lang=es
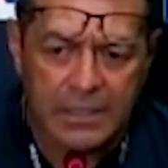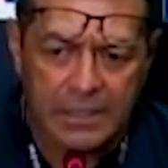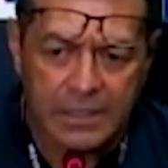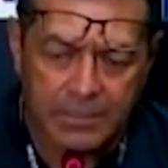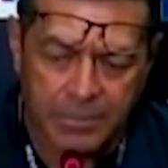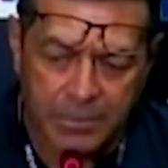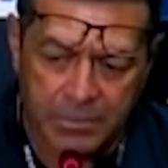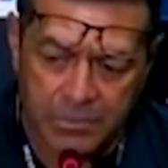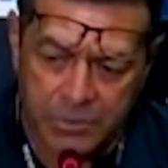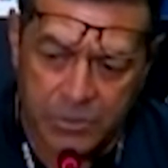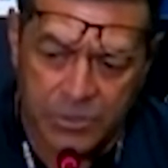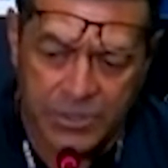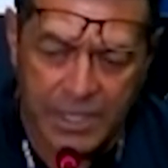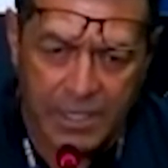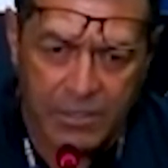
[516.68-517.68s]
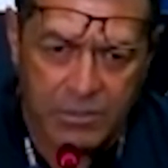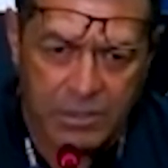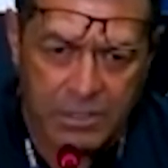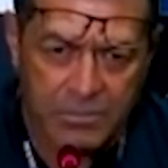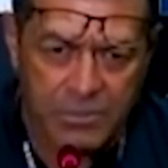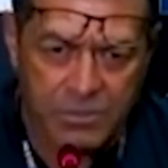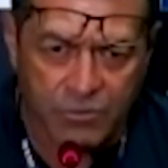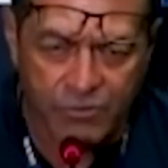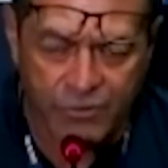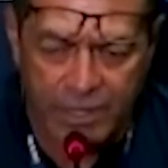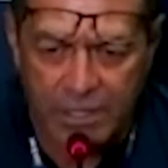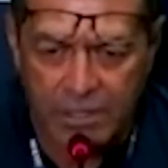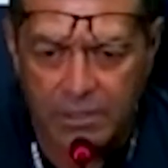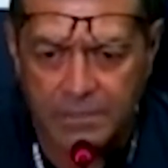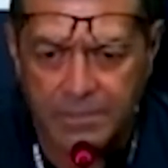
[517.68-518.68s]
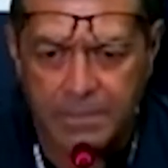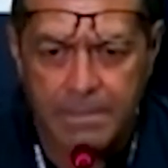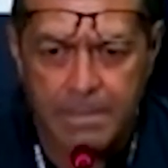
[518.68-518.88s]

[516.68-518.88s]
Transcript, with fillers: eh, que por muchos años hemos sufrido,